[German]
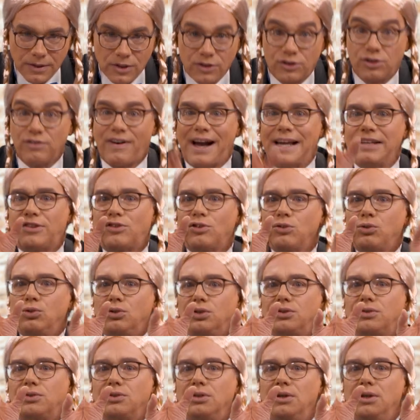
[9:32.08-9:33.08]
Soweit, so
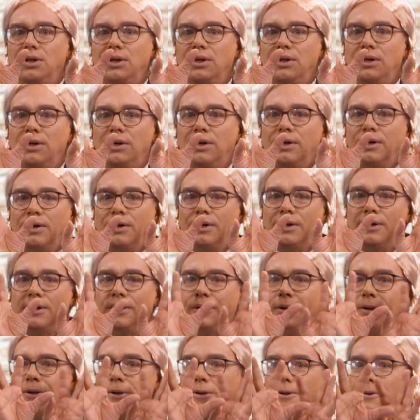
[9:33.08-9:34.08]
gut.
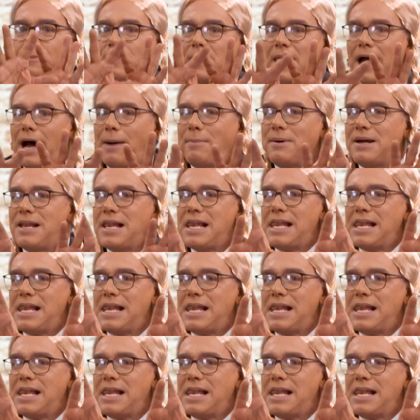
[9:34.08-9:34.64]
Aber